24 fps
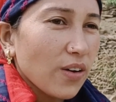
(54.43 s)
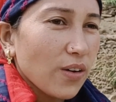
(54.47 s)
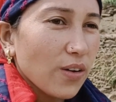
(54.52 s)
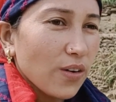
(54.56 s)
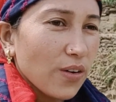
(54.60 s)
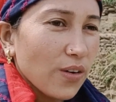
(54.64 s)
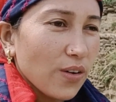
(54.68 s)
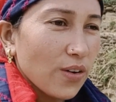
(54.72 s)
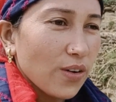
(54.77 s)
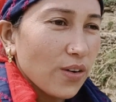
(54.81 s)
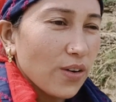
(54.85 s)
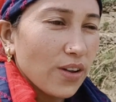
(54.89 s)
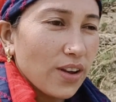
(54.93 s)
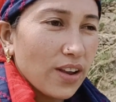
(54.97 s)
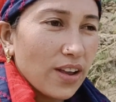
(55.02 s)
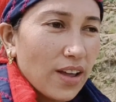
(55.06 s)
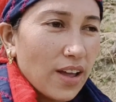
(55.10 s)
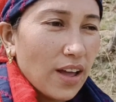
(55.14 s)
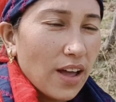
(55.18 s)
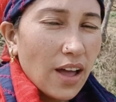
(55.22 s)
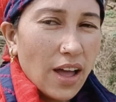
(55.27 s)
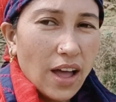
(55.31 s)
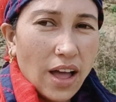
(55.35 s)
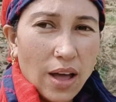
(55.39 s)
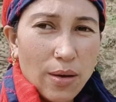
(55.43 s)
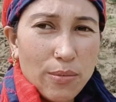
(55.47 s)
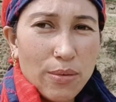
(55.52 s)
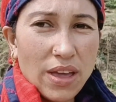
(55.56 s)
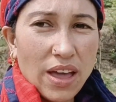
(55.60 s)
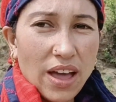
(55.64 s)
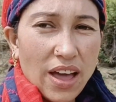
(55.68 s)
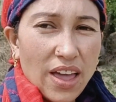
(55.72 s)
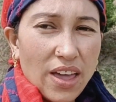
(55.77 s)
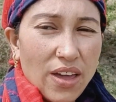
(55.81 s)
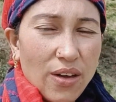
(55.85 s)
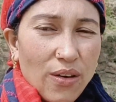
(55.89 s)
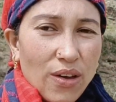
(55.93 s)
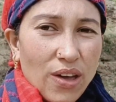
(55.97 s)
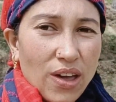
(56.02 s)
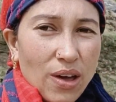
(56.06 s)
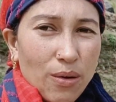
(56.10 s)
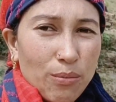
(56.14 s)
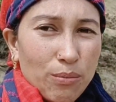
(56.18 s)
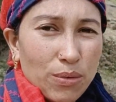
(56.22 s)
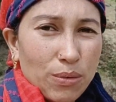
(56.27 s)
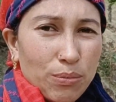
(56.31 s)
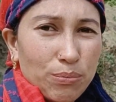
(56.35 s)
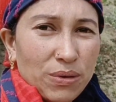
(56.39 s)
और अभी आए हुए हैं
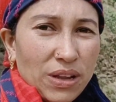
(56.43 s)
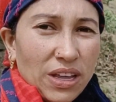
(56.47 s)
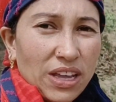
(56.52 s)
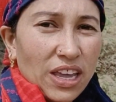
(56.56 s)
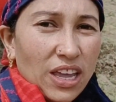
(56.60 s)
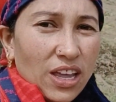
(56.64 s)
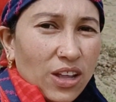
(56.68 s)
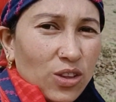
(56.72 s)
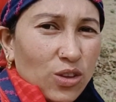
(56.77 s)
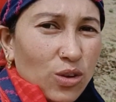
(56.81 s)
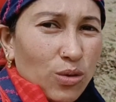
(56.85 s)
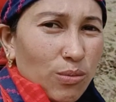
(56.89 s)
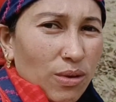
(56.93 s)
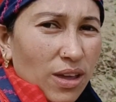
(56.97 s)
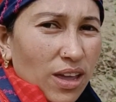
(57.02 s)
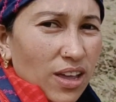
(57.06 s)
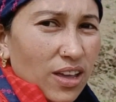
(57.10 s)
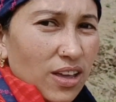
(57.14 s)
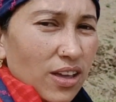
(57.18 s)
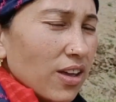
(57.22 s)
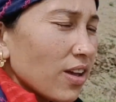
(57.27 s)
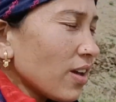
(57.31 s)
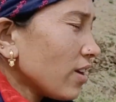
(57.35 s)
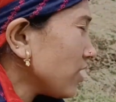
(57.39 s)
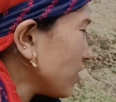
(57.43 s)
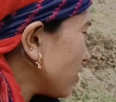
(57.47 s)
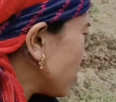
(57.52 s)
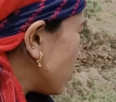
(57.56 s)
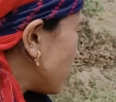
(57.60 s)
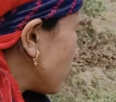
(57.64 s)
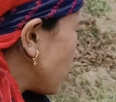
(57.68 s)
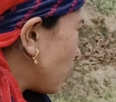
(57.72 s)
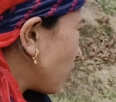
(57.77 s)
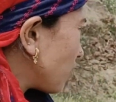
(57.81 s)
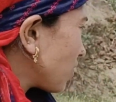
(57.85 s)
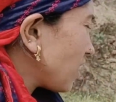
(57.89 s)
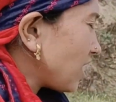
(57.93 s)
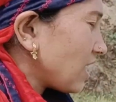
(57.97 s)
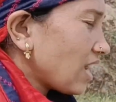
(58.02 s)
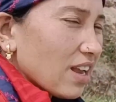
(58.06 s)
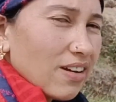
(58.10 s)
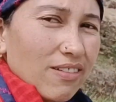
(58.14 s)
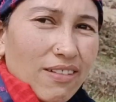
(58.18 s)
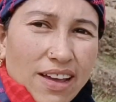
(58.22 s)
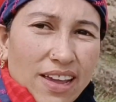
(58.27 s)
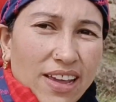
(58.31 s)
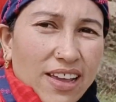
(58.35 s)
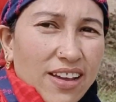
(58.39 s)
हम अपने खेतों में जौ की
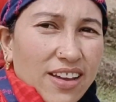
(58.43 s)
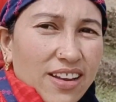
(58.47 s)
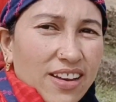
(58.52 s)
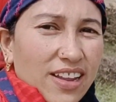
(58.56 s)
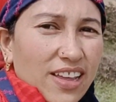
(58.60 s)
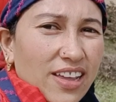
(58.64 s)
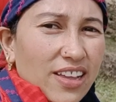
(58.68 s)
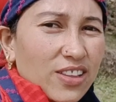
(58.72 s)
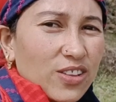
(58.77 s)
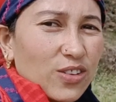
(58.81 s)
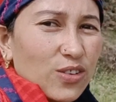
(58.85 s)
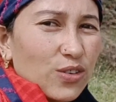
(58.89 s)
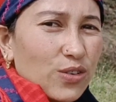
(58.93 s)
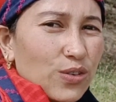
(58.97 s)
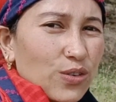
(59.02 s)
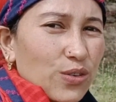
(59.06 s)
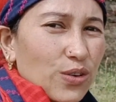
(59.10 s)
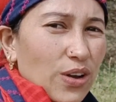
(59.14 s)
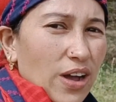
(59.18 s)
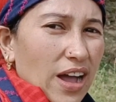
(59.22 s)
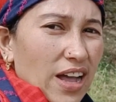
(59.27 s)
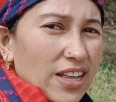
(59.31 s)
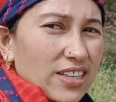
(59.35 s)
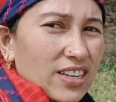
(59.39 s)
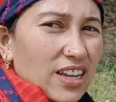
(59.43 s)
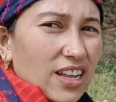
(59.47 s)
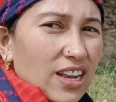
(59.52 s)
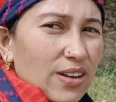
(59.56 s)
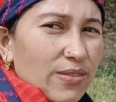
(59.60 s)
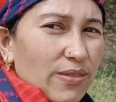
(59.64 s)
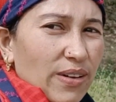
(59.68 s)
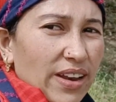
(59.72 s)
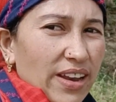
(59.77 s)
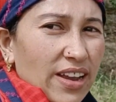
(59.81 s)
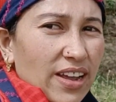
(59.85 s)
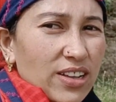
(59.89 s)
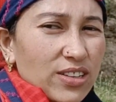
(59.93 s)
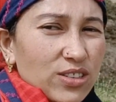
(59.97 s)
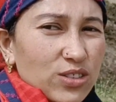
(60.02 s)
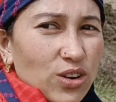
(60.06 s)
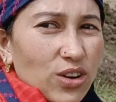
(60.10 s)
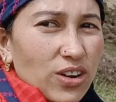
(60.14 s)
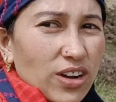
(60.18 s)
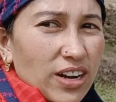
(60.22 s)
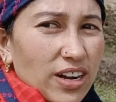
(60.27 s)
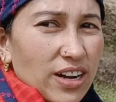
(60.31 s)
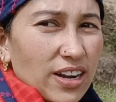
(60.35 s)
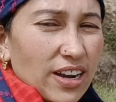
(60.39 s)
लवाई करने तो आजकल हमारे यहाँ
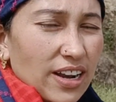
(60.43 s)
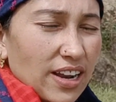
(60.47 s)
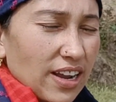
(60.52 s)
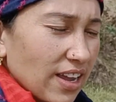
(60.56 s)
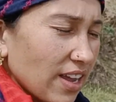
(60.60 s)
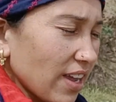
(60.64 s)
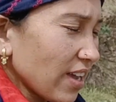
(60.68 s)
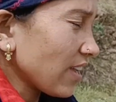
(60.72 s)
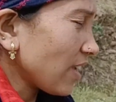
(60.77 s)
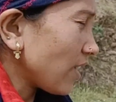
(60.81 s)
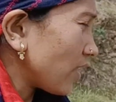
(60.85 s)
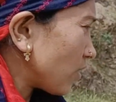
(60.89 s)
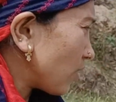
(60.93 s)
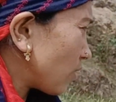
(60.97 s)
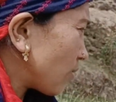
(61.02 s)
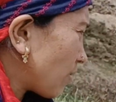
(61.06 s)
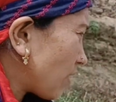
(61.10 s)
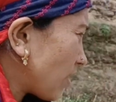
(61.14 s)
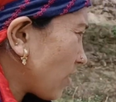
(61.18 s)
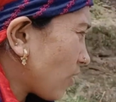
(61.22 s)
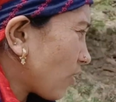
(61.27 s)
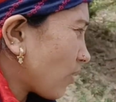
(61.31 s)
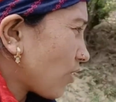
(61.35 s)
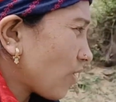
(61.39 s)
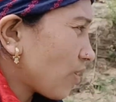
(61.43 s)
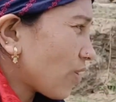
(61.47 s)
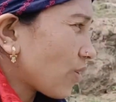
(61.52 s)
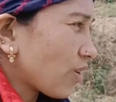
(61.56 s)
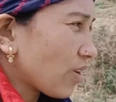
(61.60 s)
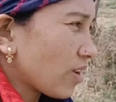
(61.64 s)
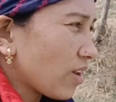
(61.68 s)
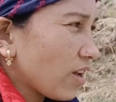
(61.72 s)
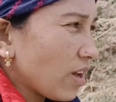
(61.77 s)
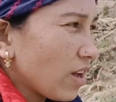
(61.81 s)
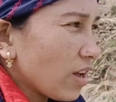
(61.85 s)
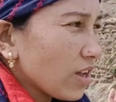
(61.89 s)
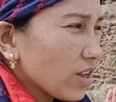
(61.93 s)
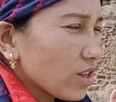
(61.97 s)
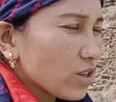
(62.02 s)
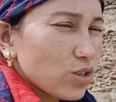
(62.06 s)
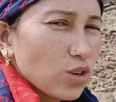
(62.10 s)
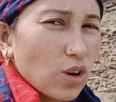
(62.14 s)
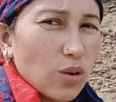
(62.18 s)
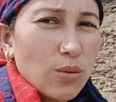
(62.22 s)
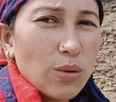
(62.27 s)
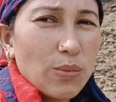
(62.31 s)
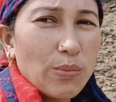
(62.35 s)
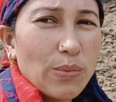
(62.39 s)
जौ कट रहे हैं खेतों में और
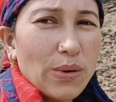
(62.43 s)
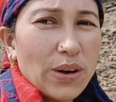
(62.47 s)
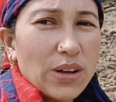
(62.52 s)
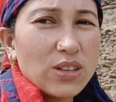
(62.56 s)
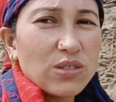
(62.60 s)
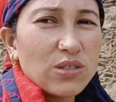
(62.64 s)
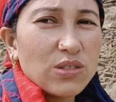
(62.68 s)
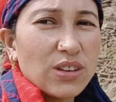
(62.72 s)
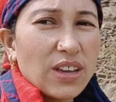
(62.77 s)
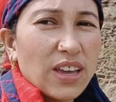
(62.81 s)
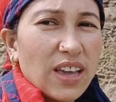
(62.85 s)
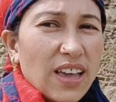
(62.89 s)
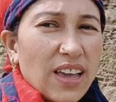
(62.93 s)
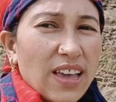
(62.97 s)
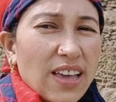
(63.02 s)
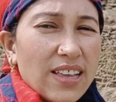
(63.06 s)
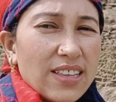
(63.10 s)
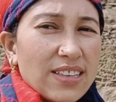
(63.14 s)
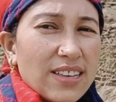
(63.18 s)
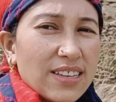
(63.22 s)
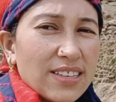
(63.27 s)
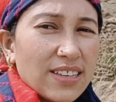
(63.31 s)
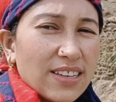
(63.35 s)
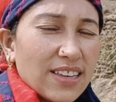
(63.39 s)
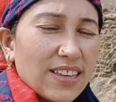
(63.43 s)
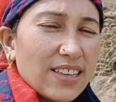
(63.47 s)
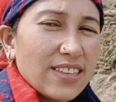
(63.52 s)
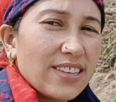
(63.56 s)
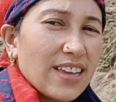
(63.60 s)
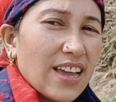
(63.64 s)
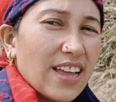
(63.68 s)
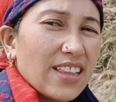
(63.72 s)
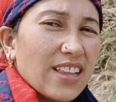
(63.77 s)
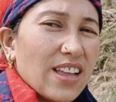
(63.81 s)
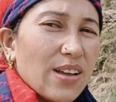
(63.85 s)
जौ भी पक चुके हैं जैसा कि चैत